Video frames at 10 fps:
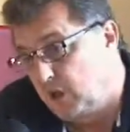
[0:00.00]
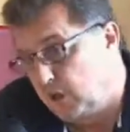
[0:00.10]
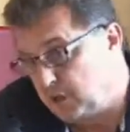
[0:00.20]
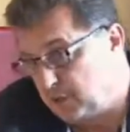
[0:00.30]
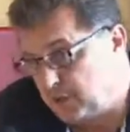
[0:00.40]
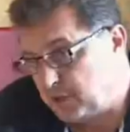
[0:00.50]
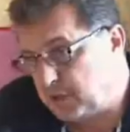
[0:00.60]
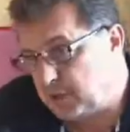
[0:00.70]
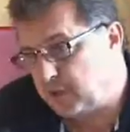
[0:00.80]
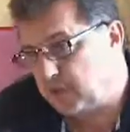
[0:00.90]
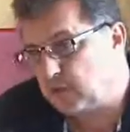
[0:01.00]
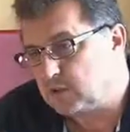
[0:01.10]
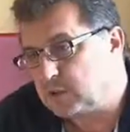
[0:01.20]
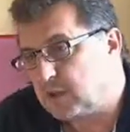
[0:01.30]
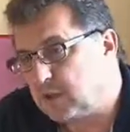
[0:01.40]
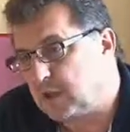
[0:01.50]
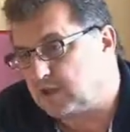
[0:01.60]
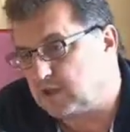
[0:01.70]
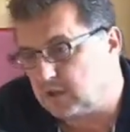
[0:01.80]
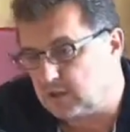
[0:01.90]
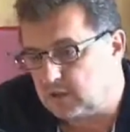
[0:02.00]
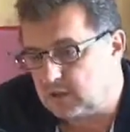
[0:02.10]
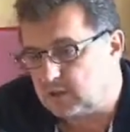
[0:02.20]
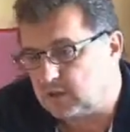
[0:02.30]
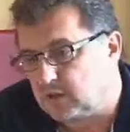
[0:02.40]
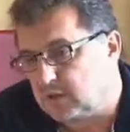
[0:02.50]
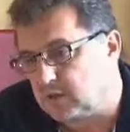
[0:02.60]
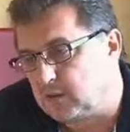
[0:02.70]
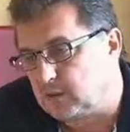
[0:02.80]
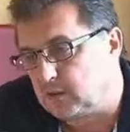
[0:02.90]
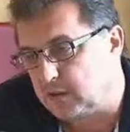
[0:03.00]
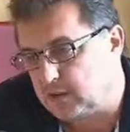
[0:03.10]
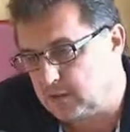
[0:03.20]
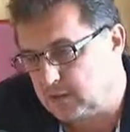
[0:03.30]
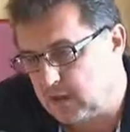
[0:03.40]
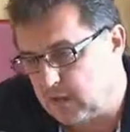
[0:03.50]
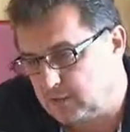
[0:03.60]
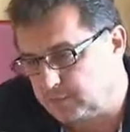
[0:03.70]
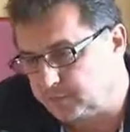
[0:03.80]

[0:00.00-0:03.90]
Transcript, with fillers: No to będzie strasznie gorący temat. E, tu faktycznie...